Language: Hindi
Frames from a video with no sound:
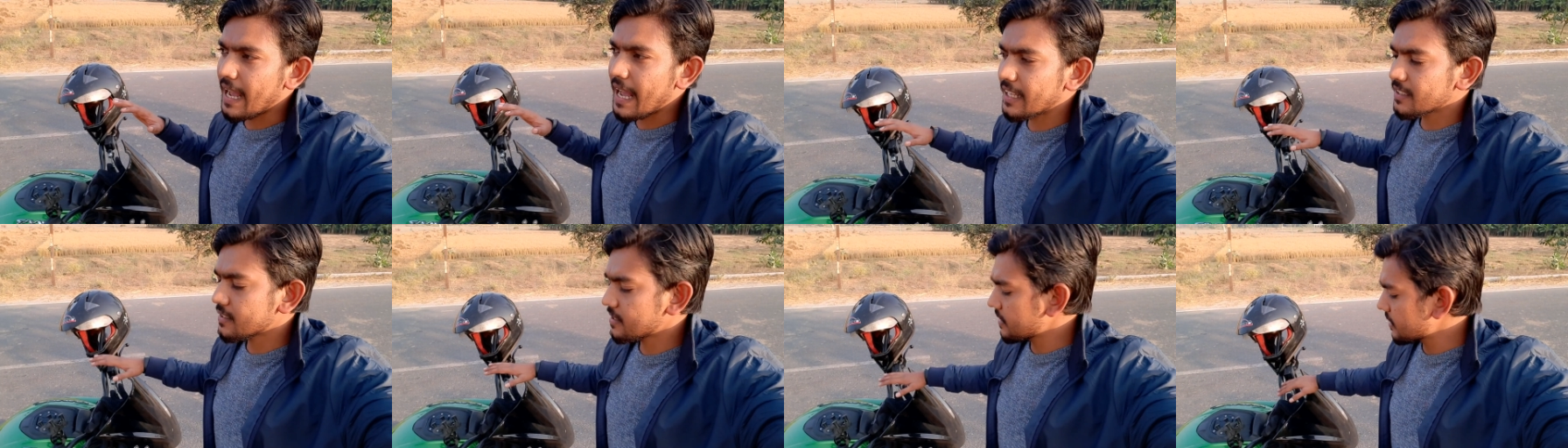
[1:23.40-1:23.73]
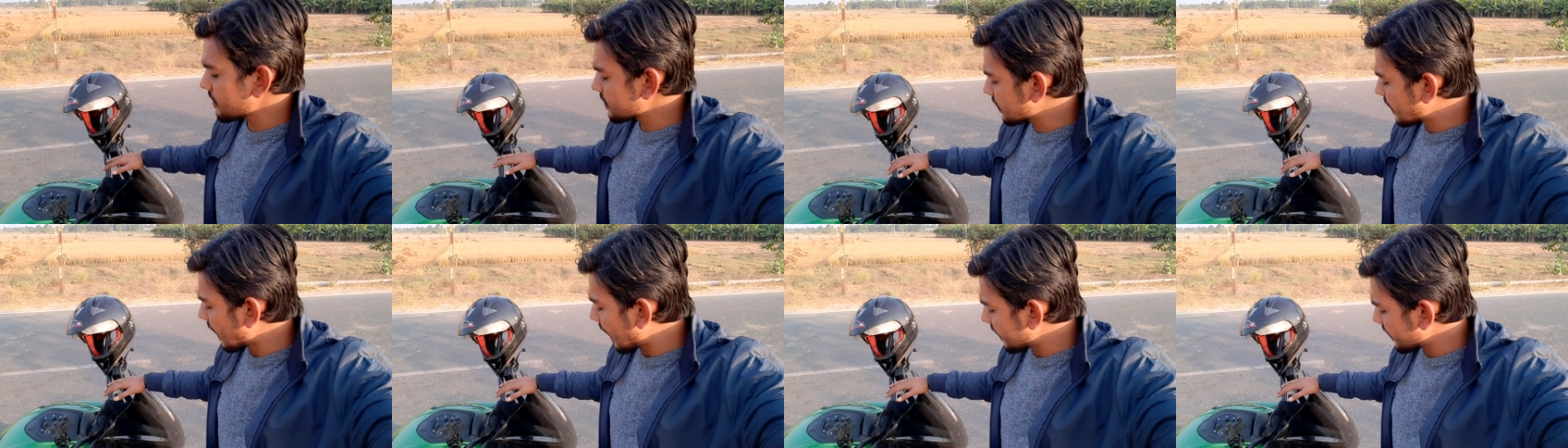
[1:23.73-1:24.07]
आज
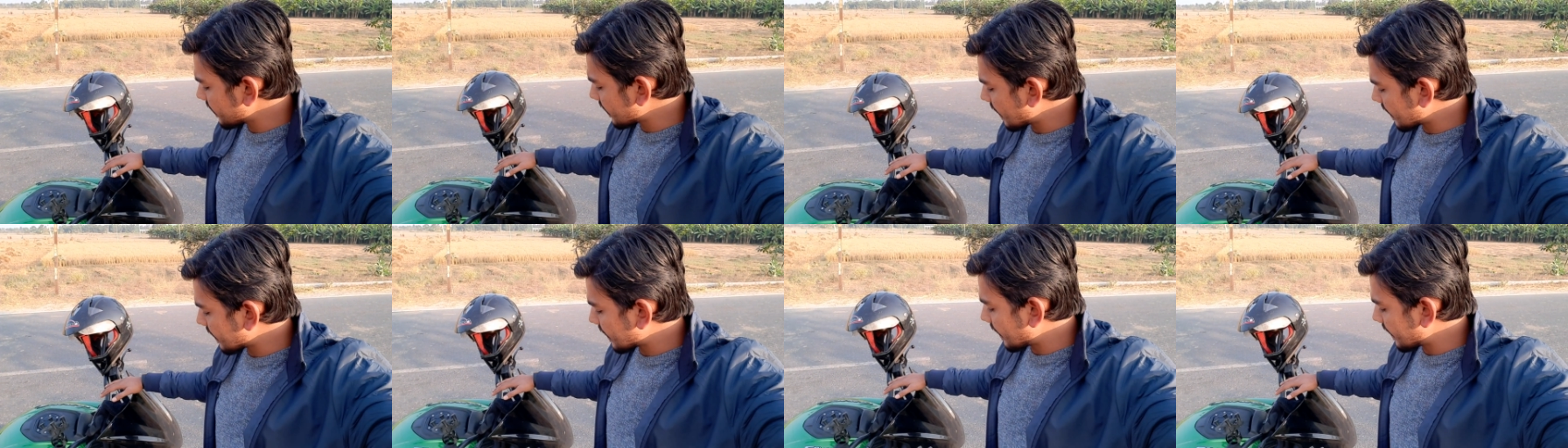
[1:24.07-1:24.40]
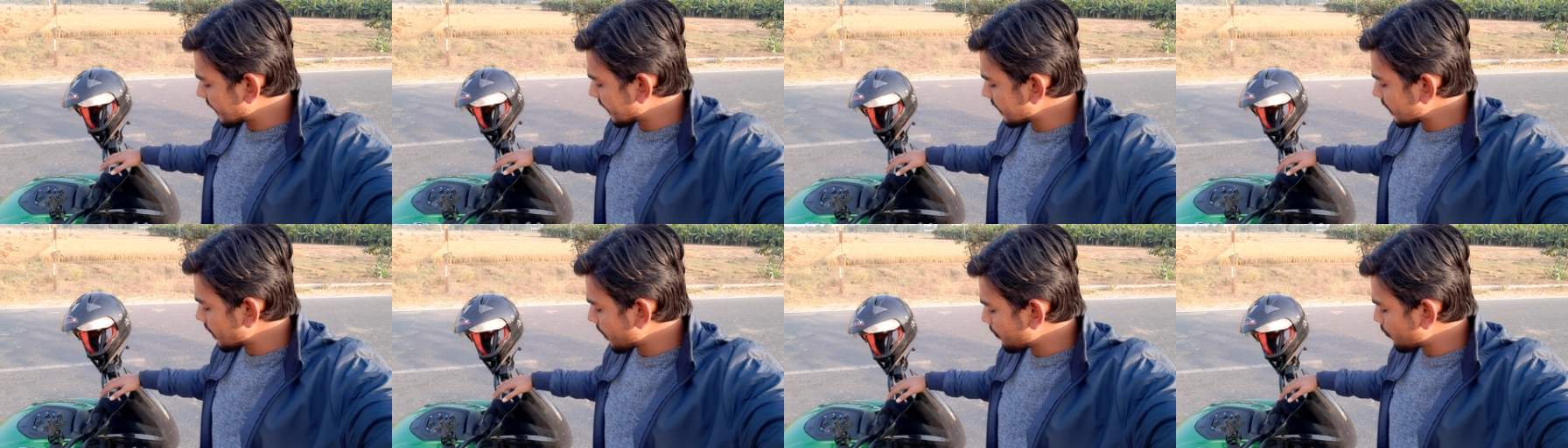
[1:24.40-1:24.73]
इस गाड़ी का
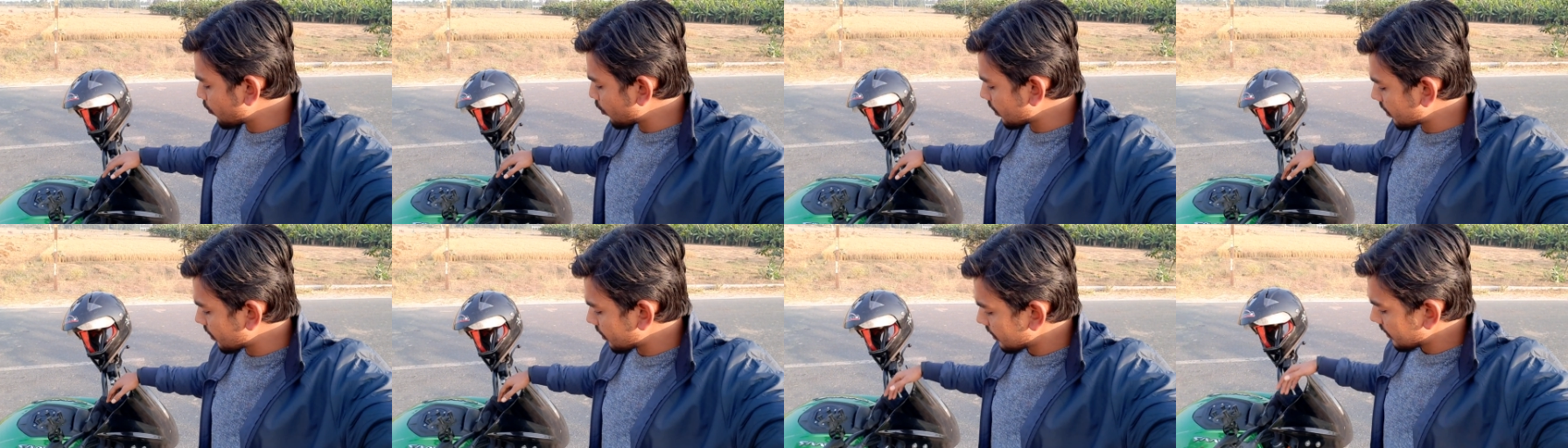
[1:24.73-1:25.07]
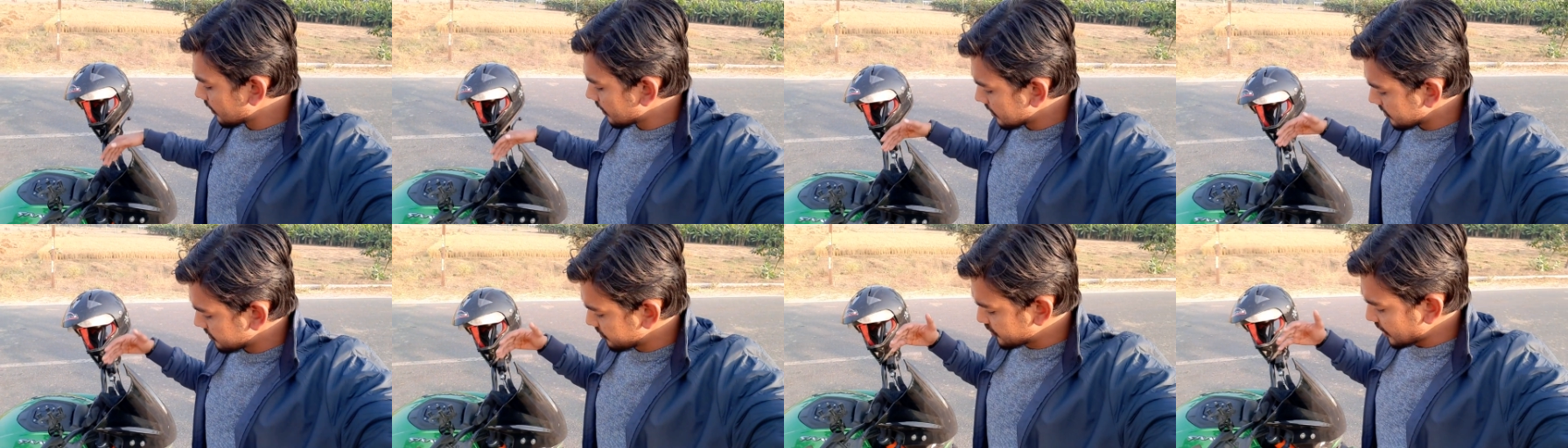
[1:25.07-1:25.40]
करेंगे हम लोग
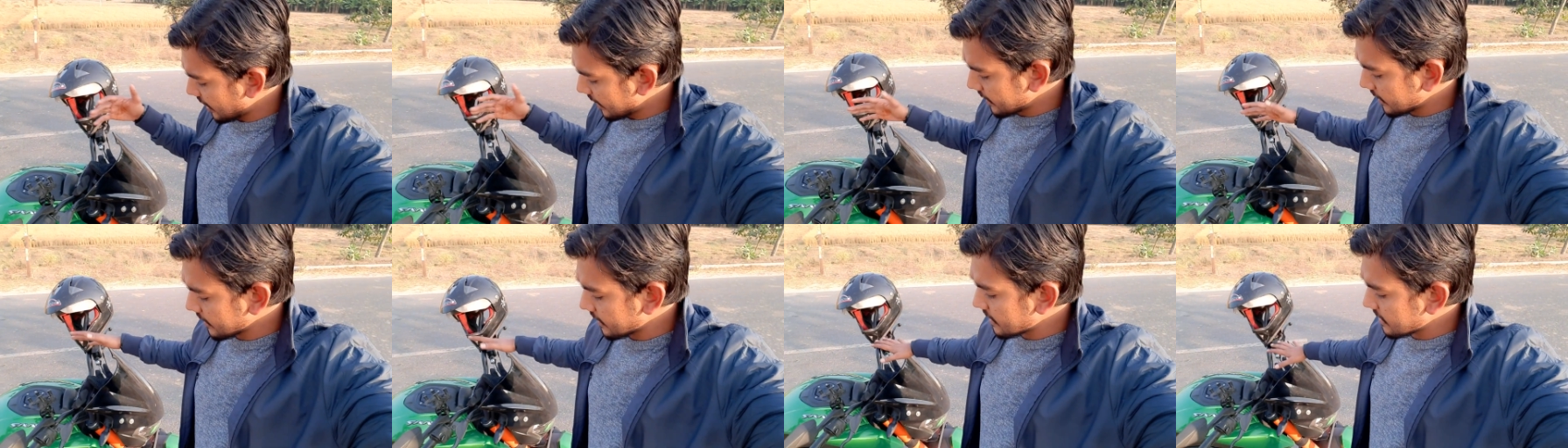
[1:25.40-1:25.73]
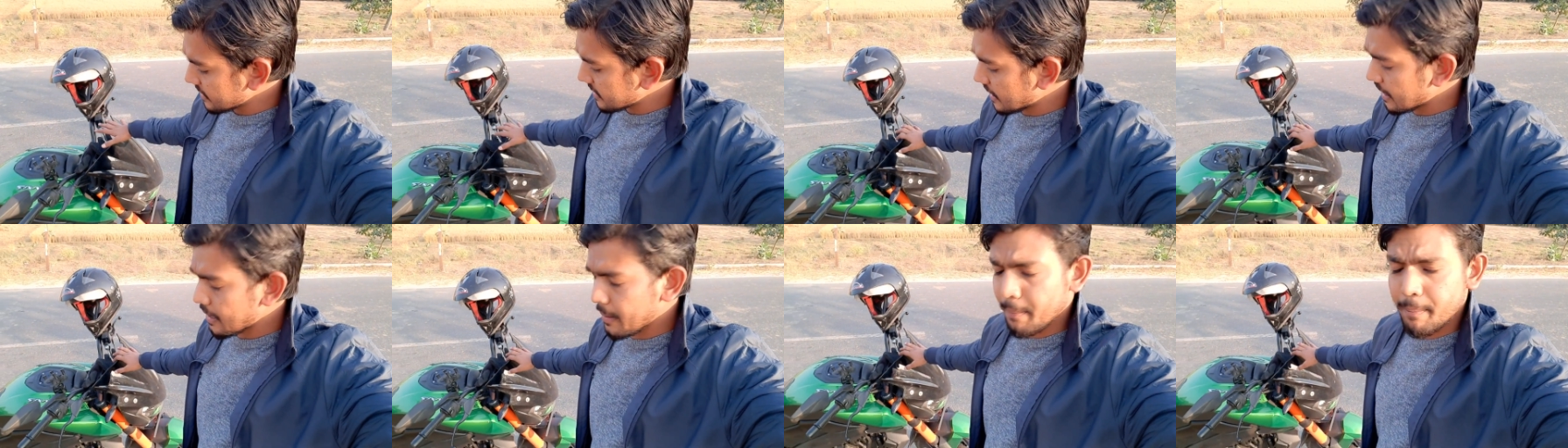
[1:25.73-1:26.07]
जानेंगे
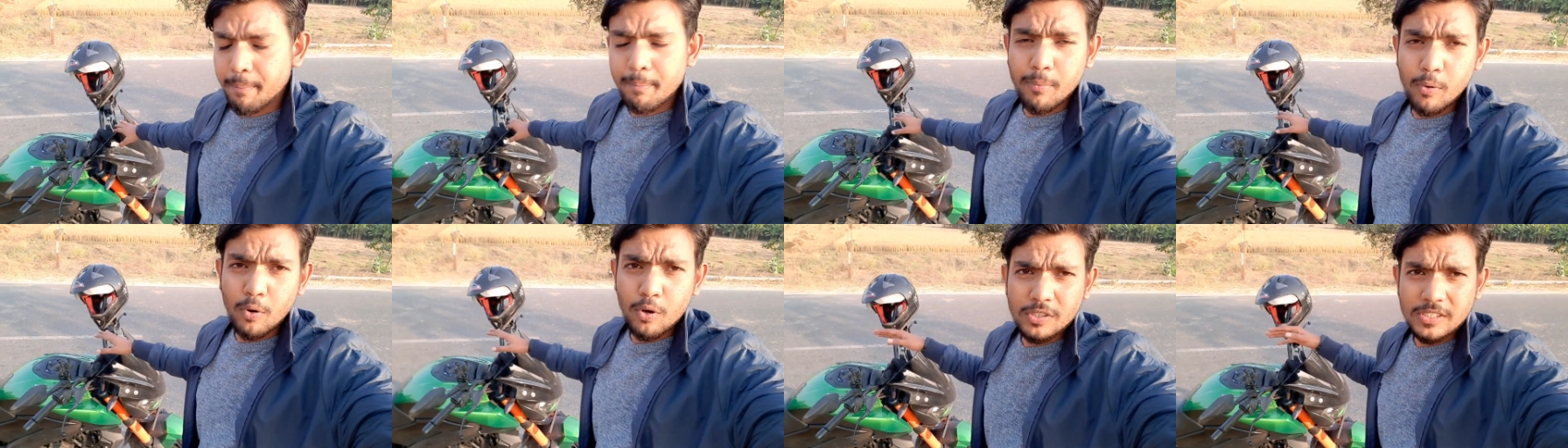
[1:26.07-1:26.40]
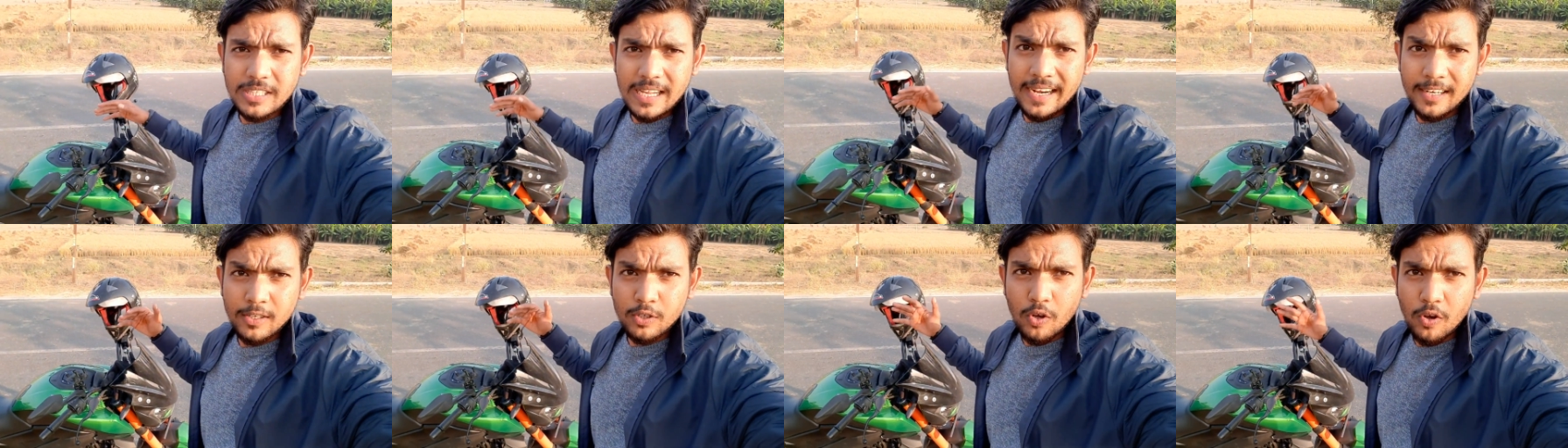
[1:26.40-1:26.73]
इसके प्रोज
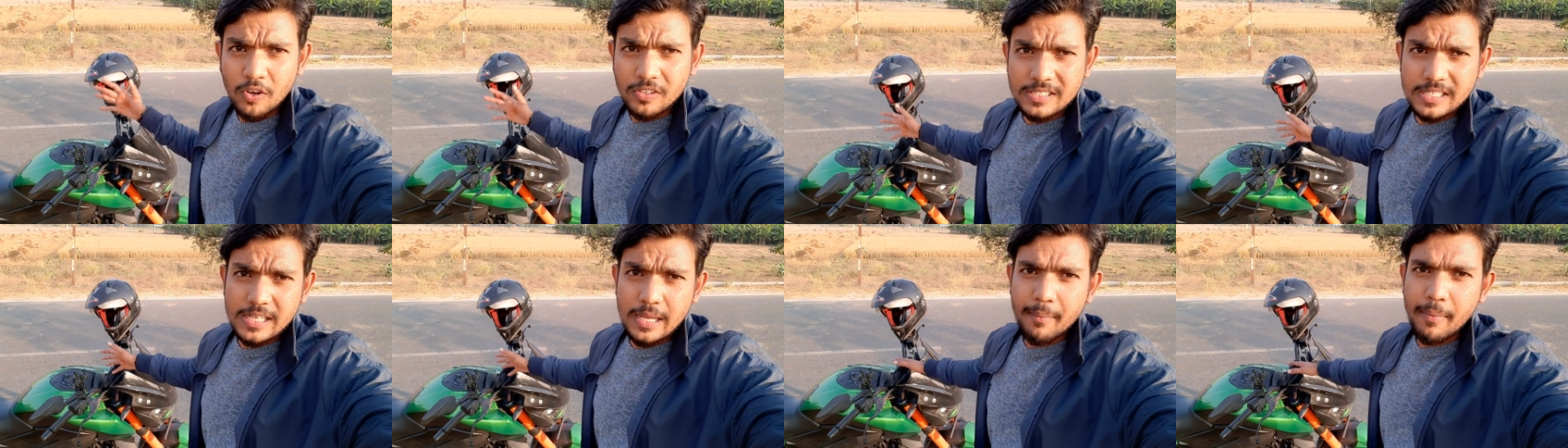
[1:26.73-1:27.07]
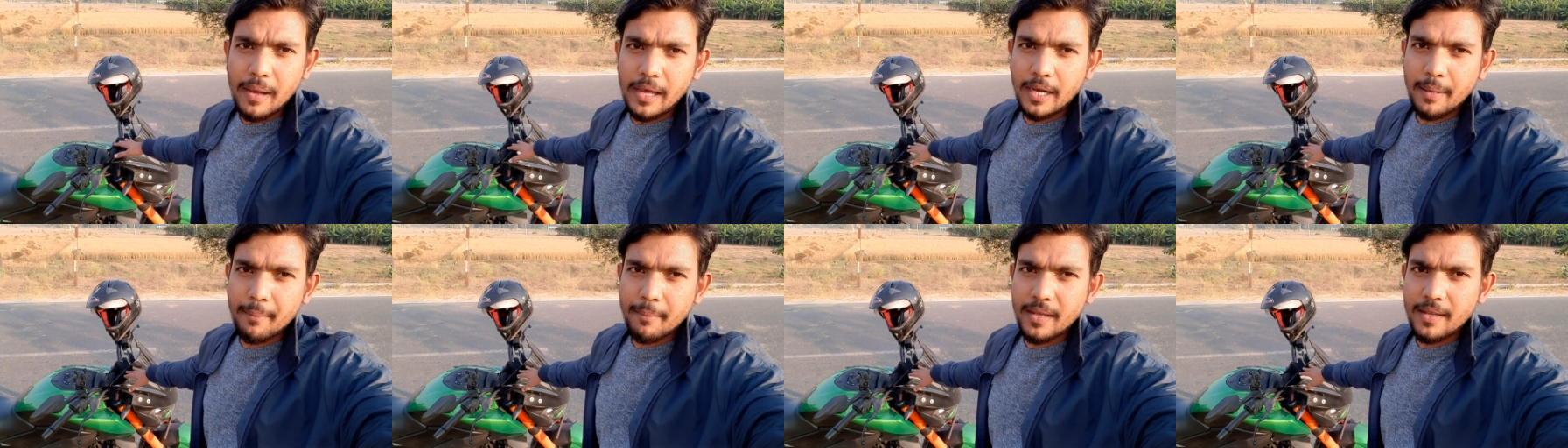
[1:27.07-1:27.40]
एंड कॉन्स के
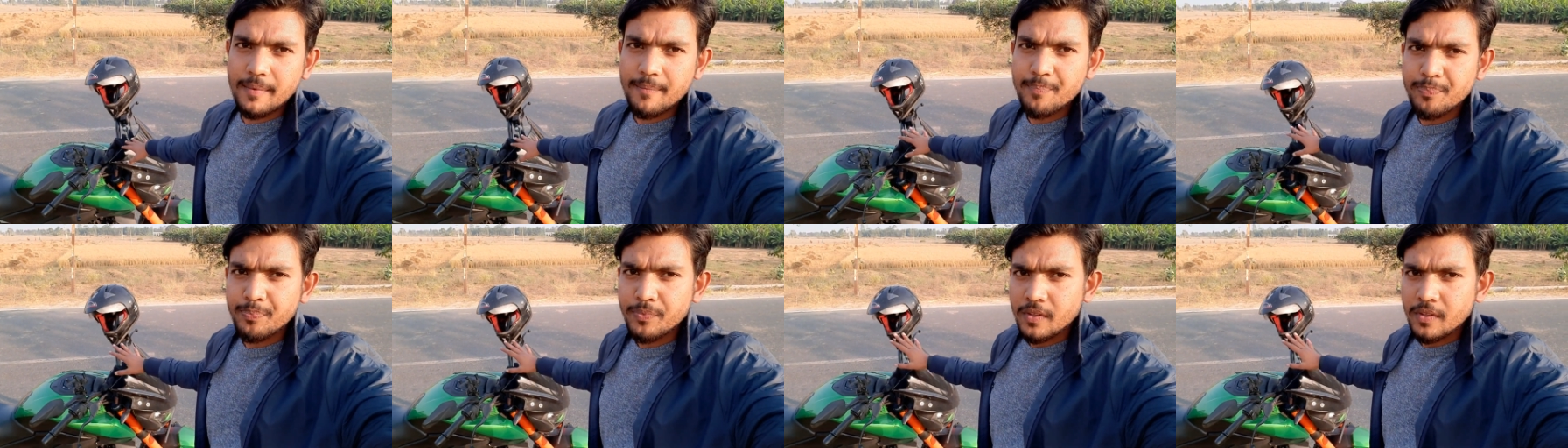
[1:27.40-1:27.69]
बारे में